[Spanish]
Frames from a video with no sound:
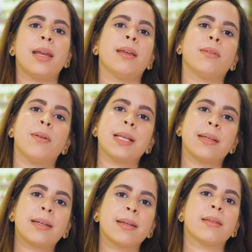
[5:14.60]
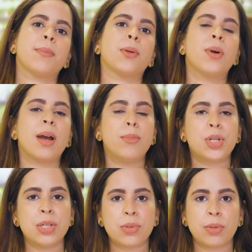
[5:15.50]
Esto va a hacer que se produzca
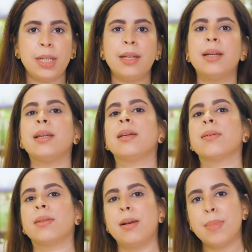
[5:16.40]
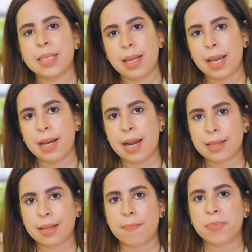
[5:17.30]
mucha insulina y que usted almacene
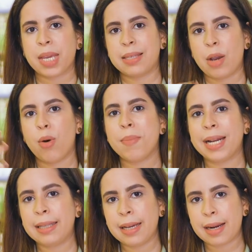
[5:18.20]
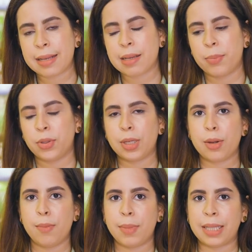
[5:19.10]
grasa, que se convierte en grasa
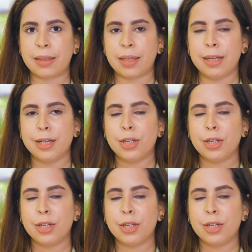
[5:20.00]
posteriormente.